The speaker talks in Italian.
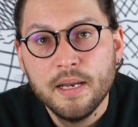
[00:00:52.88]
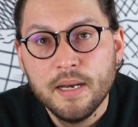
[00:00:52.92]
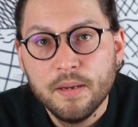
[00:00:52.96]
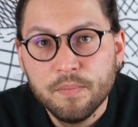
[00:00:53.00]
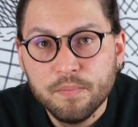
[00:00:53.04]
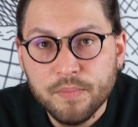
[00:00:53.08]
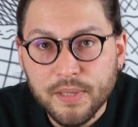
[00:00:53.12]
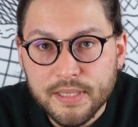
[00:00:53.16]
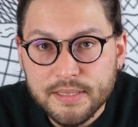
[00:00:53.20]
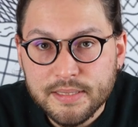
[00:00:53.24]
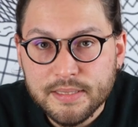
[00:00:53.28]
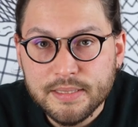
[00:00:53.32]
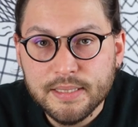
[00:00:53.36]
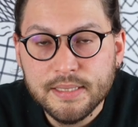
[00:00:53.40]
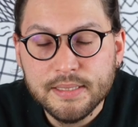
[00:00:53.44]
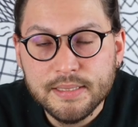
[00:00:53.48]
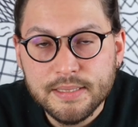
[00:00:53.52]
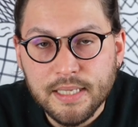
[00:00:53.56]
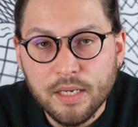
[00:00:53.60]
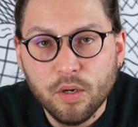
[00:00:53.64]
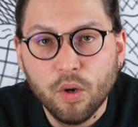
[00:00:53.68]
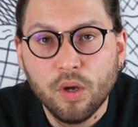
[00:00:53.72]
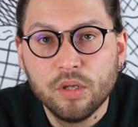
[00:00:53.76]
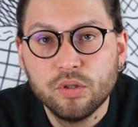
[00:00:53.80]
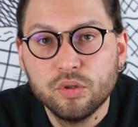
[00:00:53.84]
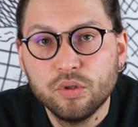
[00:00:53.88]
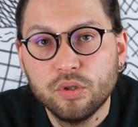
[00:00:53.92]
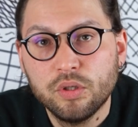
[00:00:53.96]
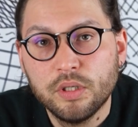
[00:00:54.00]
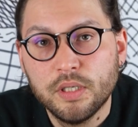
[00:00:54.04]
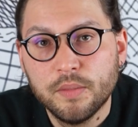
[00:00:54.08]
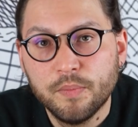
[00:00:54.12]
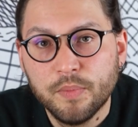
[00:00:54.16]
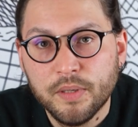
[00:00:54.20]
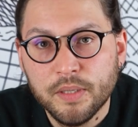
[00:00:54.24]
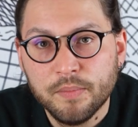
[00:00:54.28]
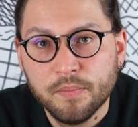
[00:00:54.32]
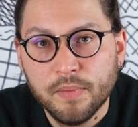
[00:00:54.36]
bensì siano
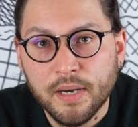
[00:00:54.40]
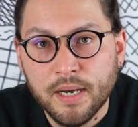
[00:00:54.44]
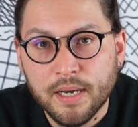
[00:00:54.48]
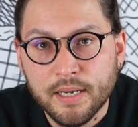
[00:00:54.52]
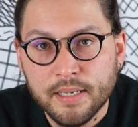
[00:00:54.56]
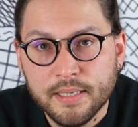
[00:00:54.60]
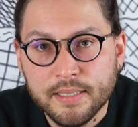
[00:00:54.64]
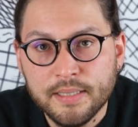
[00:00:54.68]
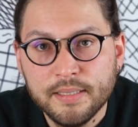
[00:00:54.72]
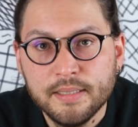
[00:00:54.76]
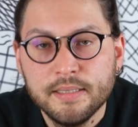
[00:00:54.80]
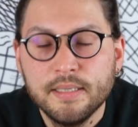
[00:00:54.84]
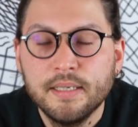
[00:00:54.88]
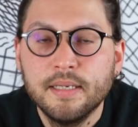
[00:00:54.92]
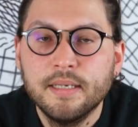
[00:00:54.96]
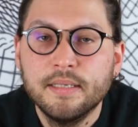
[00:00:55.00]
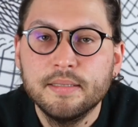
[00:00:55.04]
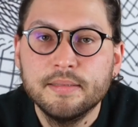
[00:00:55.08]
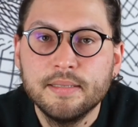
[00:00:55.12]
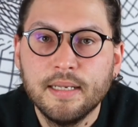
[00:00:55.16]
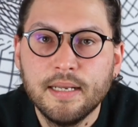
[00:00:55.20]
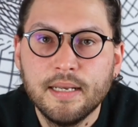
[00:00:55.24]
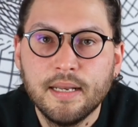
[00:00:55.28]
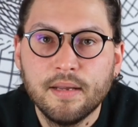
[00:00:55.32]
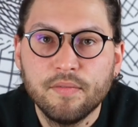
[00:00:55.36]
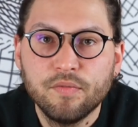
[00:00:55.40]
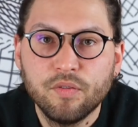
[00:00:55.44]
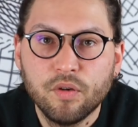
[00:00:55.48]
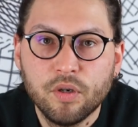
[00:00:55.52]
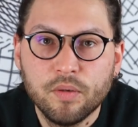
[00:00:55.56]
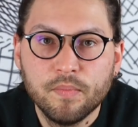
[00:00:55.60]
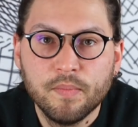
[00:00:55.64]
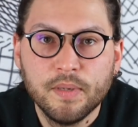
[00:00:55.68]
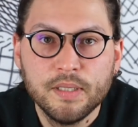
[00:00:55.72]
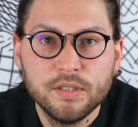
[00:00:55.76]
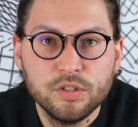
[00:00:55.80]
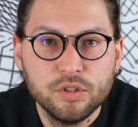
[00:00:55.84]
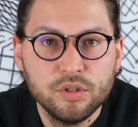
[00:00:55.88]
attori primari nella
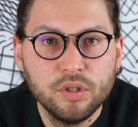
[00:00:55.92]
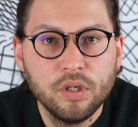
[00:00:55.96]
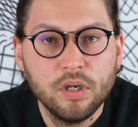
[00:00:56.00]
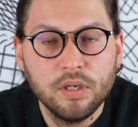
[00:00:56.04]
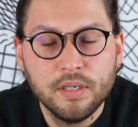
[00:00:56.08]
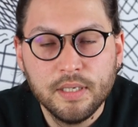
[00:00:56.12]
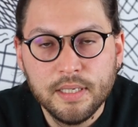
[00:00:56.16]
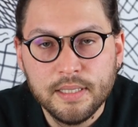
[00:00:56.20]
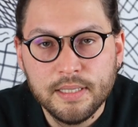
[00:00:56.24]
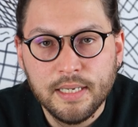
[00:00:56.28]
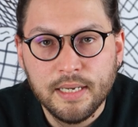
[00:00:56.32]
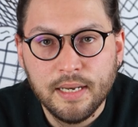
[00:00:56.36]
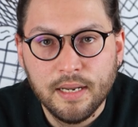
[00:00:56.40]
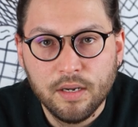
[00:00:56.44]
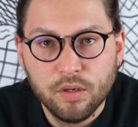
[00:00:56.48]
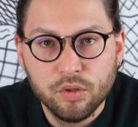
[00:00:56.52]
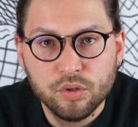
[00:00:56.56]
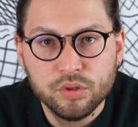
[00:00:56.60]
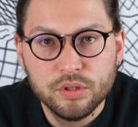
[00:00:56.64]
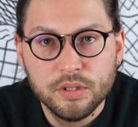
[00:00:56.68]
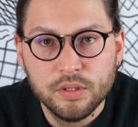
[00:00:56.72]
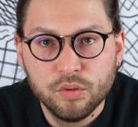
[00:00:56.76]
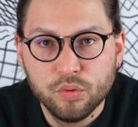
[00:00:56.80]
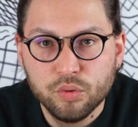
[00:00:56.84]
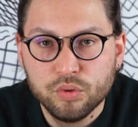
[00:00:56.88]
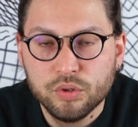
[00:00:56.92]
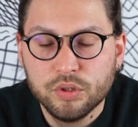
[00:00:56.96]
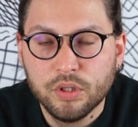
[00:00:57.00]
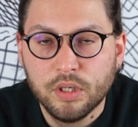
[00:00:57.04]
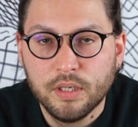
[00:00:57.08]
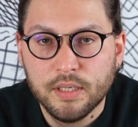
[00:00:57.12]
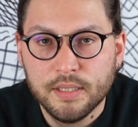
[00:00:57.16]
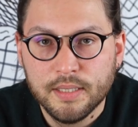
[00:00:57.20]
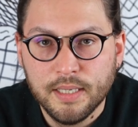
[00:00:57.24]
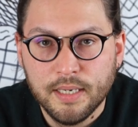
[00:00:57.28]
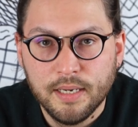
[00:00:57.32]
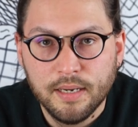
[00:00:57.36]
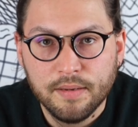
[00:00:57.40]
formazione e nella
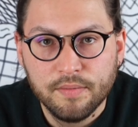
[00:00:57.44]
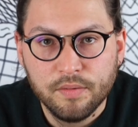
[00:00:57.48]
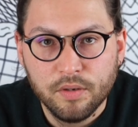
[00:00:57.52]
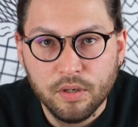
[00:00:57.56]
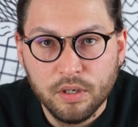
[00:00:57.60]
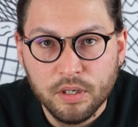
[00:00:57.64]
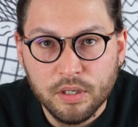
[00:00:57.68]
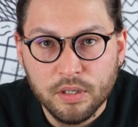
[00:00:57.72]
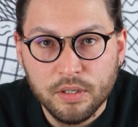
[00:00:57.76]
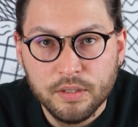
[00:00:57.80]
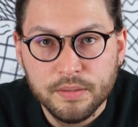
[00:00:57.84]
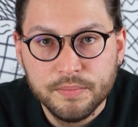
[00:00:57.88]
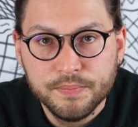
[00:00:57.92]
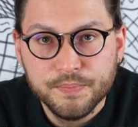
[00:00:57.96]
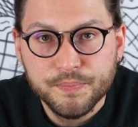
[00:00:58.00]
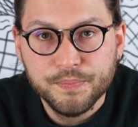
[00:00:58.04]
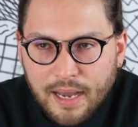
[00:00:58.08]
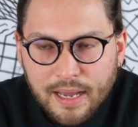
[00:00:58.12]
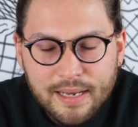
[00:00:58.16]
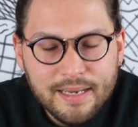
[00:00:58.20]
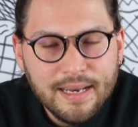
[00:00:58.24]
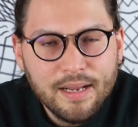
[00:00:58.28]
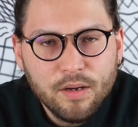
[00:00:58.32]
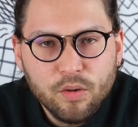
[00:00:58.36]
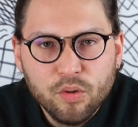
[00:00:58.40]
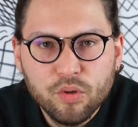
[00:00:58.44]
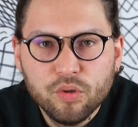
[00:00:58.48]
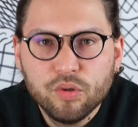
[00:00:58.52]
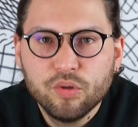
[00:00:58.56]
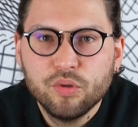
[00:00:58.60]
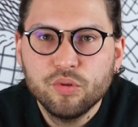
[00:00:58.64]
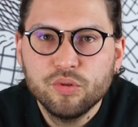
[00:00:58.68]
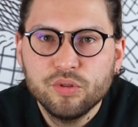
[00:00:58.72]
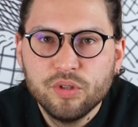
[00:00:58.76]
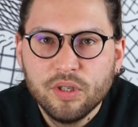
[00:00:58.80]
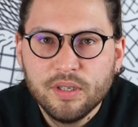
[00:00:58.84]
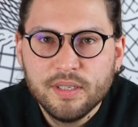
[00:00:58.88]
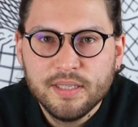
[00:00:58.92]
costituzione del lavoro. Alla
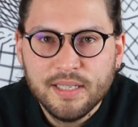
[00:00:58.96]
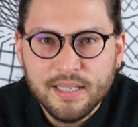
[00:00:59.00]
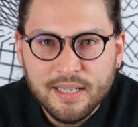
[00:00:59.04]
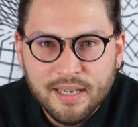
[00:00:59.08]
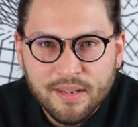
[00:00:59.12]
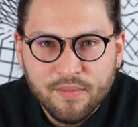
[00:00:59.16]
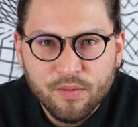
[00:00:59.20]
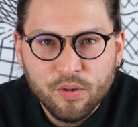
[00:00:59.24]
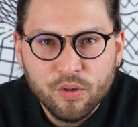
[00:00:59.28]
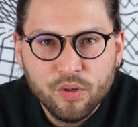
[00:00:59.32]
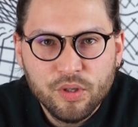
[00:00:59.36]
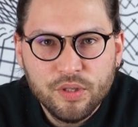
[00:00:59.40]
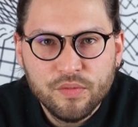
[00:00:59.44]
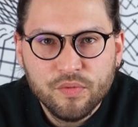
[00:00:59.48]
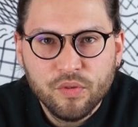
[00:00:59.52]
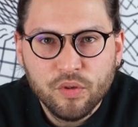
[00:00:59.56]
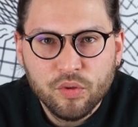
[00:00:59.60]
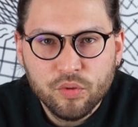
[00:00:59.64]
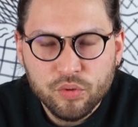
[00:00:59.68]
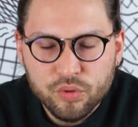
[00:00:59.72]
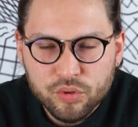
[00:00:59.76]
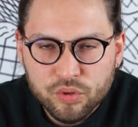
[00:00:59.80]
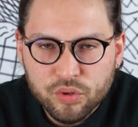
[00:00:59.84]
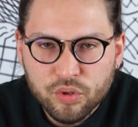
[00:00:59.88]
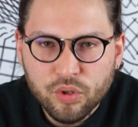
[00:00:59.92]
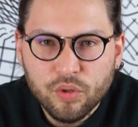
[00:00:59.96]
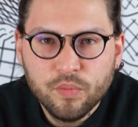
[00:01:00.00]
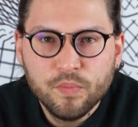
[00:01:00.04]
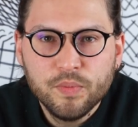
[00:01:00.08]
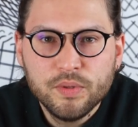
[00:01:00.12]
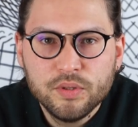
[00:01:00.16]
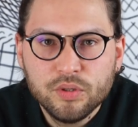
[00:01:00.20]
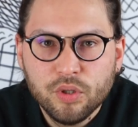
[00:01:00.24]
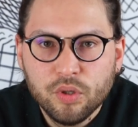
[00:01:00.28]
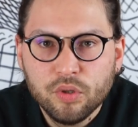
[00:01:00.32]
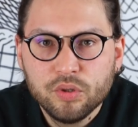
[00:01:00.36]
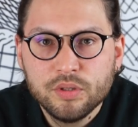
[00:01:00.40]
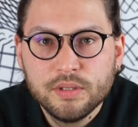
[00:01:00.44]
conclusione del lavoro di focus group
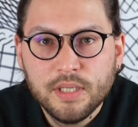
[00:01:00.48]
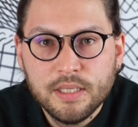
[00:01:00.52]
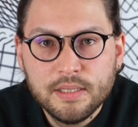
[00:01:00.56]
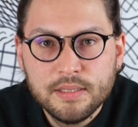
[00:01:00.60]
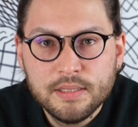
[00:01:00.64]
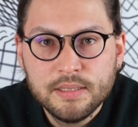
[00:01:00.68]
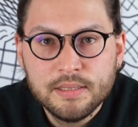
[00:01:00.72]
sono stati